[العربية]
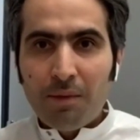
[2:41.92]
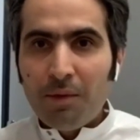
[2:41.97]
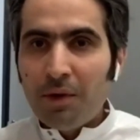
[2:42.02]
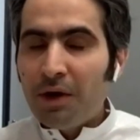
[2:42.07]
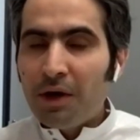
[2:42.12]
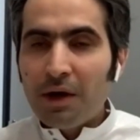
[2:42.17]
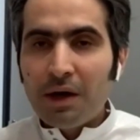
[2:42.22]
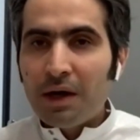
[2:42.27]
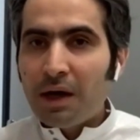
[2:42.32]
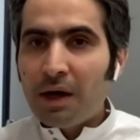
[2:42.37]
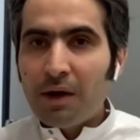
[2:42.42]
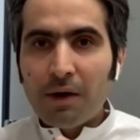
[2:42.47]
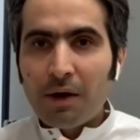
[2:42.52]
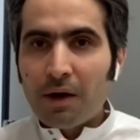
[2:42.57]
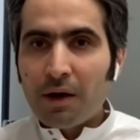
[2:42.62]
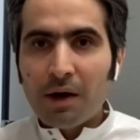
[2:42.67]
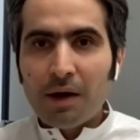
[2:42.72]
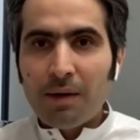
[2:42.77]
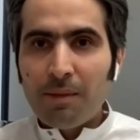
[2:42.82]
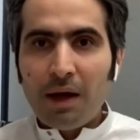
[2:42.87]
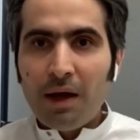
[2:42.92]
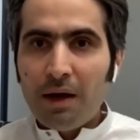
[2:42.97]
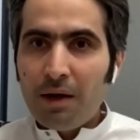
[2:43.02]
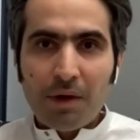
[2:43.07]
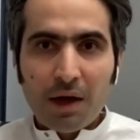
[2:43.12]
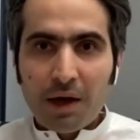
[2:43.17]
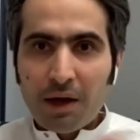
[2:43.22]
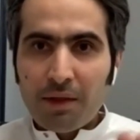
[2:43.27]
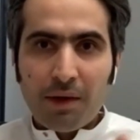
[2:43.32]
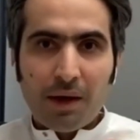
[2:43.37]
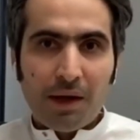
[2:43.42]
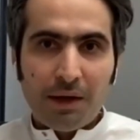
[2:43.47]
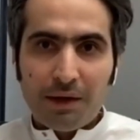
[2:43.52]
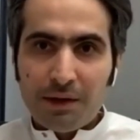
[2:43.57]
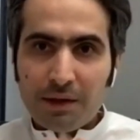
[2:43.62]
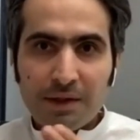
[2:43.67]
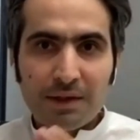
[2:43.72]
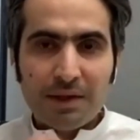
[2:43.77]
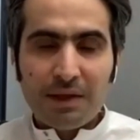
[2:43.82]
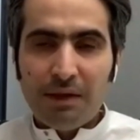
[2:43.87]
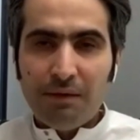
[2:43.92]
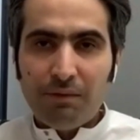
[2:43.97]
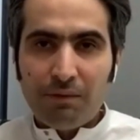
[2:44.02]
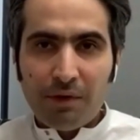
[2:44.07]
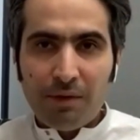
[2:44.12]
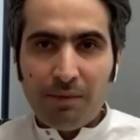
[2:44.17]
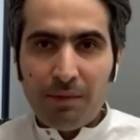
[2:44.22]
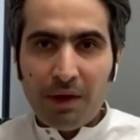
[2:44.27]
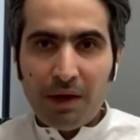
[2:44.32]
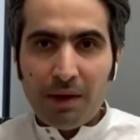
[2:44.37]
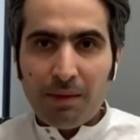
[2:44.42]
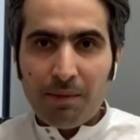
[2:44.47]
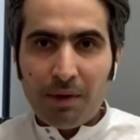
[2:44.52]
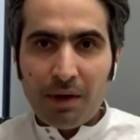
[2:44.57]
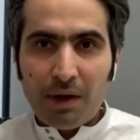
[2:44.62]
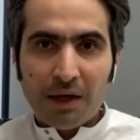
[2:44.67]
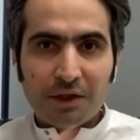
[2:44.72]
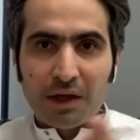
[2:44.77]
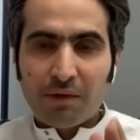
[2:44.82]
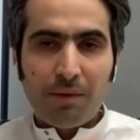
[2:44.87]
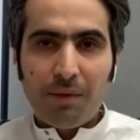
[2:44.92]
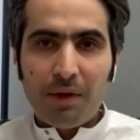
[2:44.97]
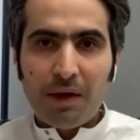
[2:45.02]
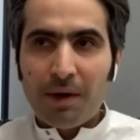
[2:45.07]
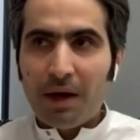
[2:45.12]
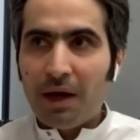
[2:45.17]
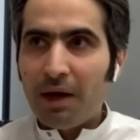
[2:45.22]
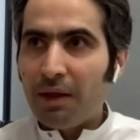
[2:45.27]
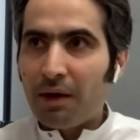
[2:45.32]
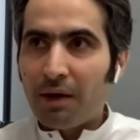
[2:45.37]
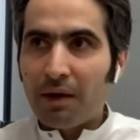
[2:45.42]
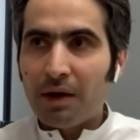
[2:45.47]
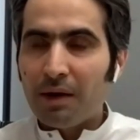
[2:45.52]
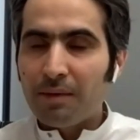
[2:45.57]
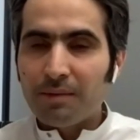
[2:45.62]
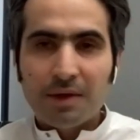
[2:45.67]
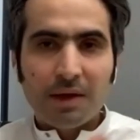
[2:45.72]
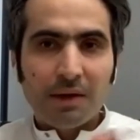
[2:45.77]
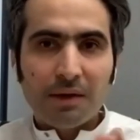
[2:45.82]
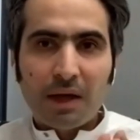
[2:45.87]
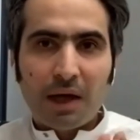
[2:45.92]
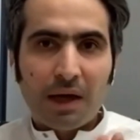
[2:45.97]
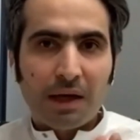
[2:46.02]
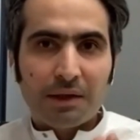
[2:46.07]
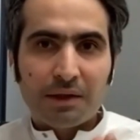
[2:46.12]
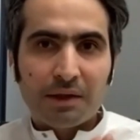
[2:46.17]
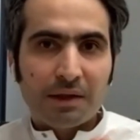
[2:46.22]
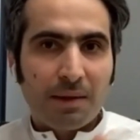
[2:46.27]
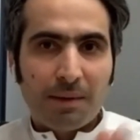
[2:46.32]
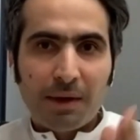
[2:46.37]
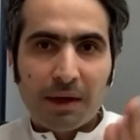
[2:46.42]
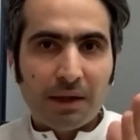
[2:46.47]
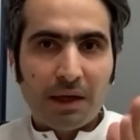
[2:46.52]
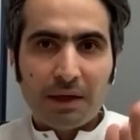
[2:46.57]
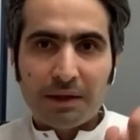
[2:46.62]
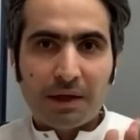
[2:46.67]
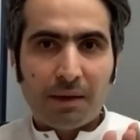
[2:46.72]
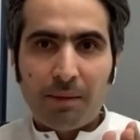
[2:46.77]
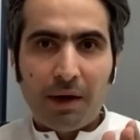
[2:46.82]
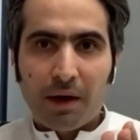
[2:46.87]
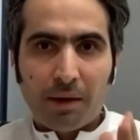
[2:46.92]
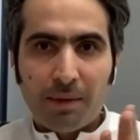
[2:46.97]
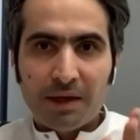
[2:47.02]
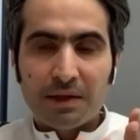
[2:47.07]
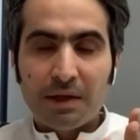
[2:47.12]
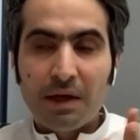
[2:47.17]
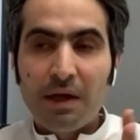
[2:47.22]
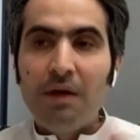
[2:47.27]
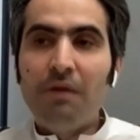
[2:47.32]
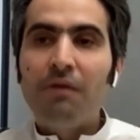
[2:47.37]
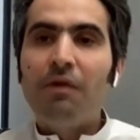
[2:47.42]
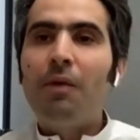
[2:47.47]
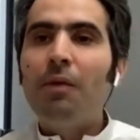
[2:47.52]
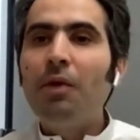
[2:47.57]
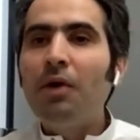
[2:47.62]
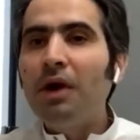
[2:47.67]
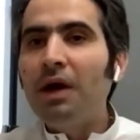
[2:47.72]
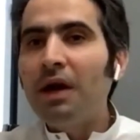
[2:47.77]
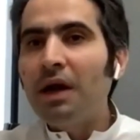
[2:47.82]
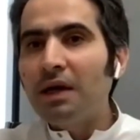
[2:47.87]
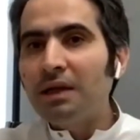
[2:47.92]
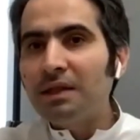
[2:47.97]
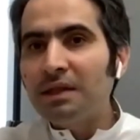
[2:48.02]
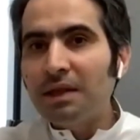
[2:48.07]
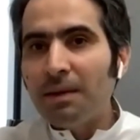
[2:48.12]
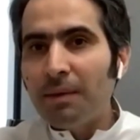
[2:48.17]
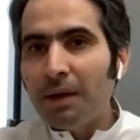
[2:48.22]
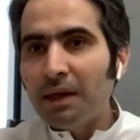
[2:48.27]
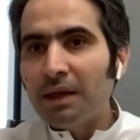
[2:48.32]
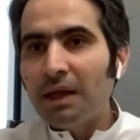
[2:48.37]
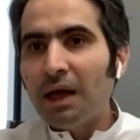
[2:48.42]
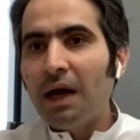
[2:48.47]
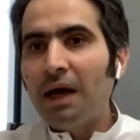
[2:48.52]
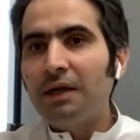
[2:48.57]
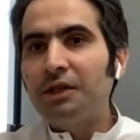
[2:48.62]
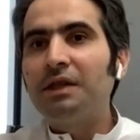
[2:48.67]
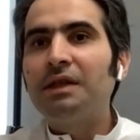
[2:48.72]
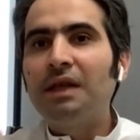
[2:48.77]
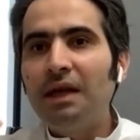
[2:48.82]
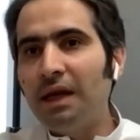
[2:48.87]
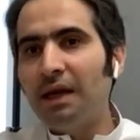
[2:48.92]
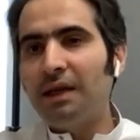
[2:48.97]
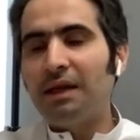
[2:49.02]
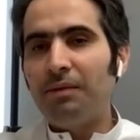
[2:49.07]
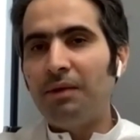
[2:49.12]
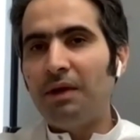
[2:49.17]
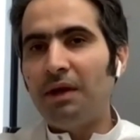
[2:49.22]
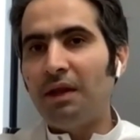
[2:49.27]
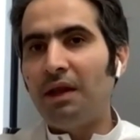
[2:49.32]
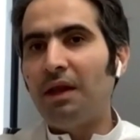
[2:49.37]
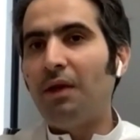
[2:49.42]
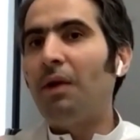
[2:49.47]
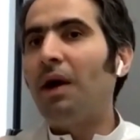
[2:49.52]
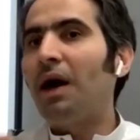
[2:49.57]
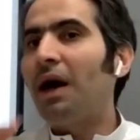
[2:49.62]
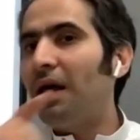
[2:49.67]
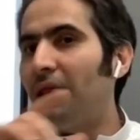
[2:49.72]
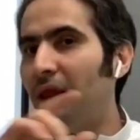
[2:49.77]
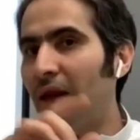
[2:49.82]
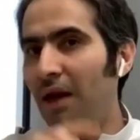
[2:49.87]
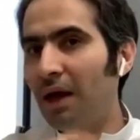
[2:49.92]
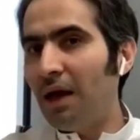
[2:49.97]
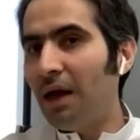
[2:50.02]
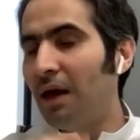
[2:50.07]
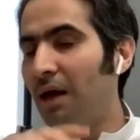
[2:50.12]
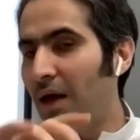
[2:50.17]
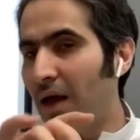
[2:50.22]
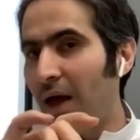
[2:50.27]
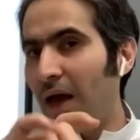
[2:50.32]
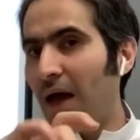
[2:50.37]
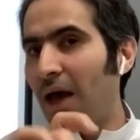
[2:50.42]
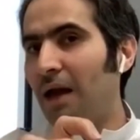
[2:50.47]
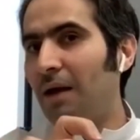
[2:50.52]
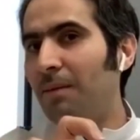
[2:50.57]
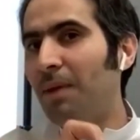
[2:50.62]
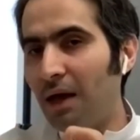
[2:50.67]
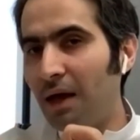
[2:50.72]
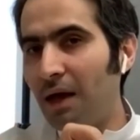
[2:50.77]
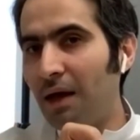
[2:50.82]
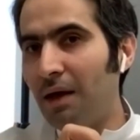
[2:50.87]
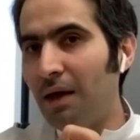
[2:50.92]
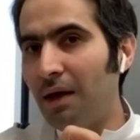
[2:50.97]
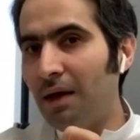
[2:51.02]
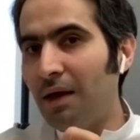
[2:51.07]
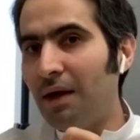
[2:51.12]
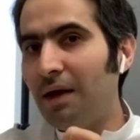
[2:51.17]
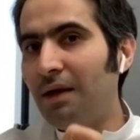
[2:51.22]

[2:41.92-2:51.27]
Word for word: ممكن يكون الرقم الان لو ناخذ يعني 90% من 10% من هذا الرقم 16 17 مليار بس فممكن هال 17 تلقى تمديد لو اخذنا هالبنك آه،